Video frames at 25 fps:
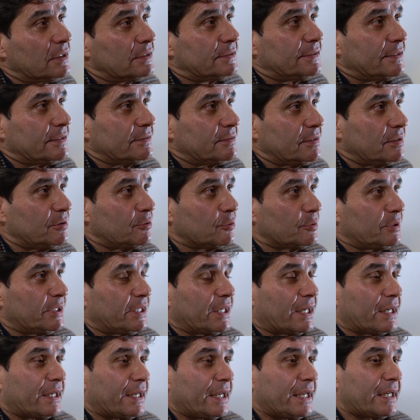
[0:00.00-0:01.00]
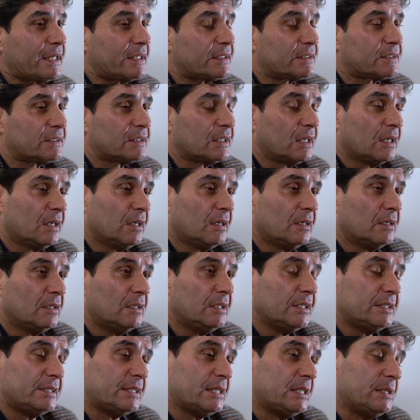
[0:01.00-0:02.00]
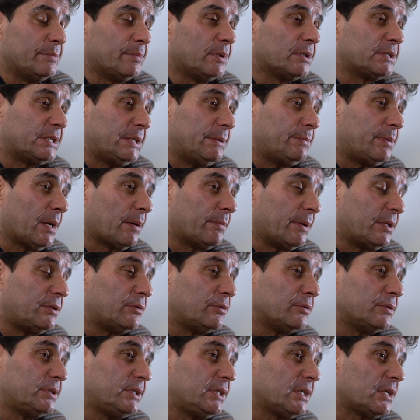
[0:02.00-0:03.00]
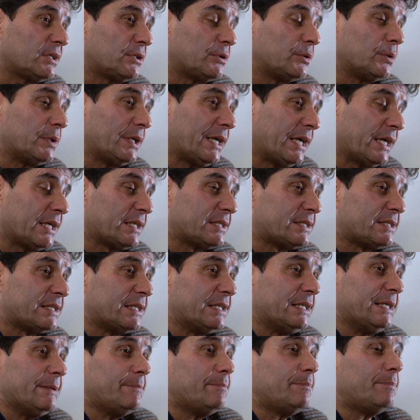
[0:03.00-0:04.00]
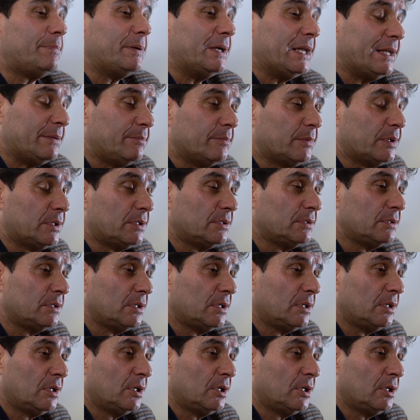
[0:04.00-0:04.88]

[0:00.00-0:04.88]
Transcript: C'était donné à Aix les éléments qui permettent de dire que Aix est pleinement